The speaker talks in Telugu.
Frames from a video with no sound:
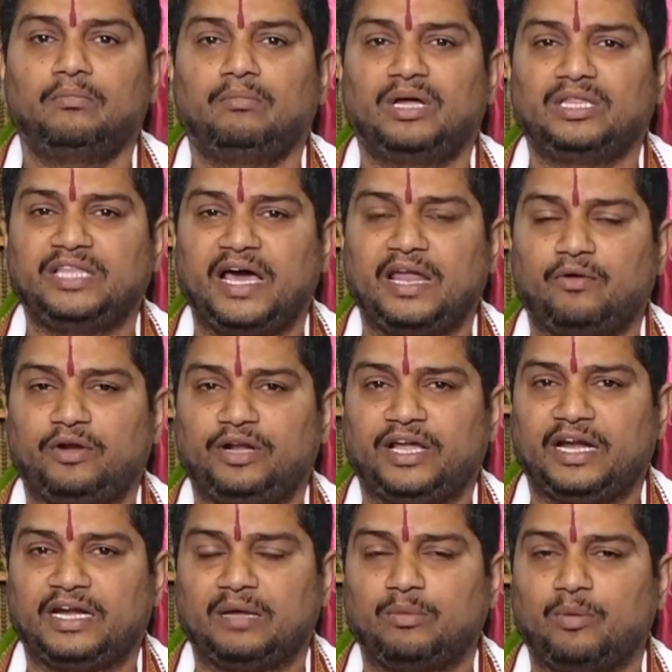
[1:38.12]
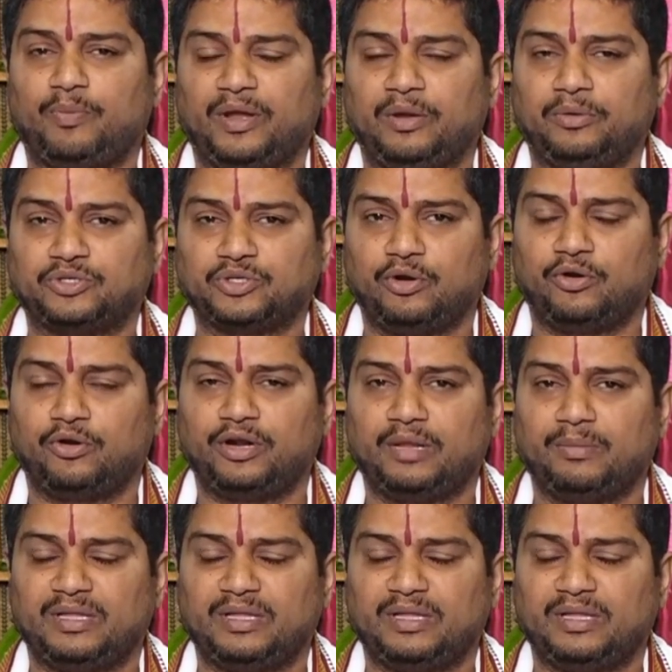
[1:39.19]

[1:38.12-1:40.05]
మధ్యాహ్నం ఒంటి గంట ముప్పై నిమిషాల నుండి